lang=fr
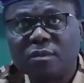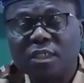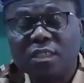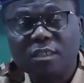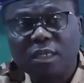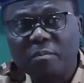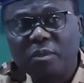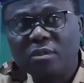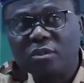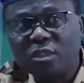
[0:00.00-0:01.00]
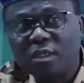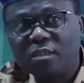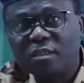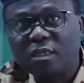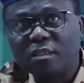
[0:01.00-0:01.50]
Ça, c'est l'appel que je
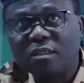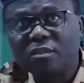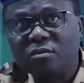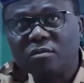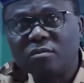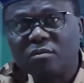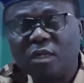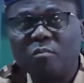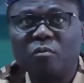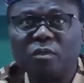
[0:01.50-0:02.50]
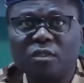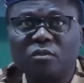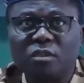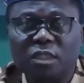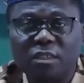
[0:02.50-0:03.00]
lance à l'attention de la
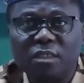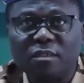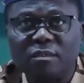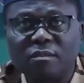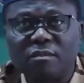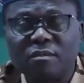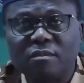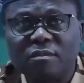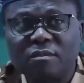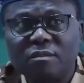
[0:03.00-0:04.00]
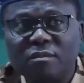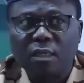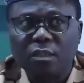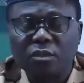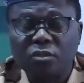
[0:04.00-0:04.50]
population tchadienne.
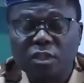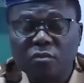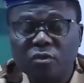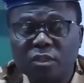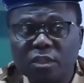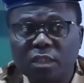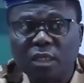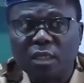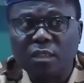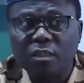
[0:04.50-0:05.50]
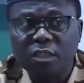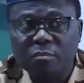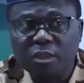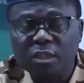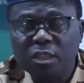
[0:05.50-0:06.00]
Je tiens aussi à
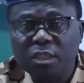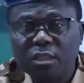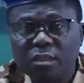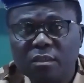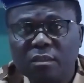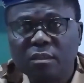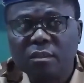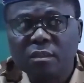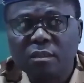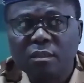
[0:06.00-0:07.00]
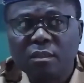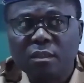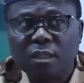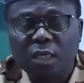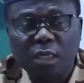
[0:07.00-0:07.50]
demander
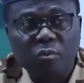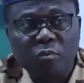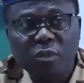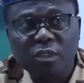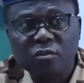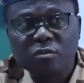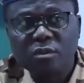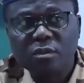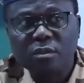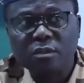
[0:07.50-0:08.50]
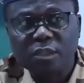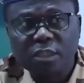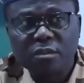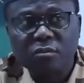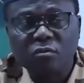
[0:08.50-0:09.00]
à la population qui
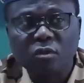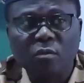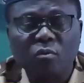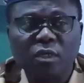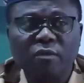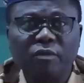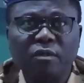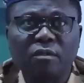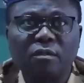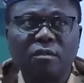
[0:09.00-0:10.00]
cesse de collaborer avec